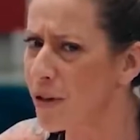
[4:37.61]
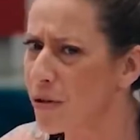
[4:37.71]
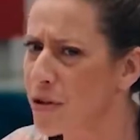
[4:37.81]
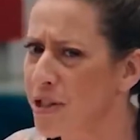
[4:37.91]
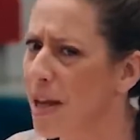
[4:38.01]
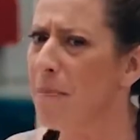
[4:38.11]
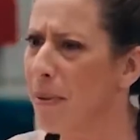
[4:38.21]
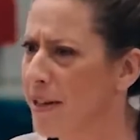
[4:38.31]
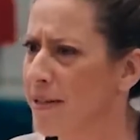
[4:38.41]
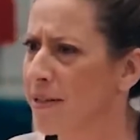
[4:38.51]
muito
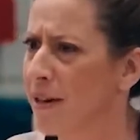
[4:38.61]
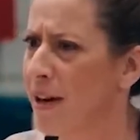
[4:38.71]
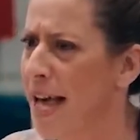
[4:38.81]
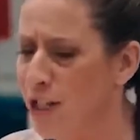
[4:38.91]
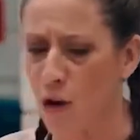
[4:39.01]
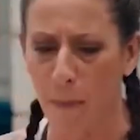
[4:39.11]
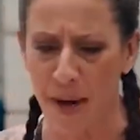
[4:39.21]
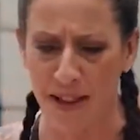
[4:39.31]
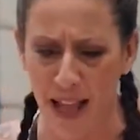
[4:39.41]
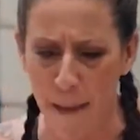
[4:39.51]
simples. É só
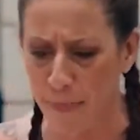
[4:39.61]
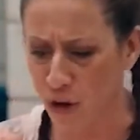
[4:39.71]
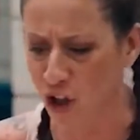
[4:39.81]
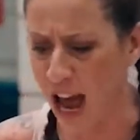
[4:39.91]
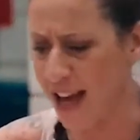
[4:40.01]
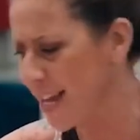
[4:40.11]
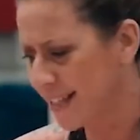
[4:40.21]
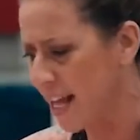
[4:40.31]
apertar, puxar e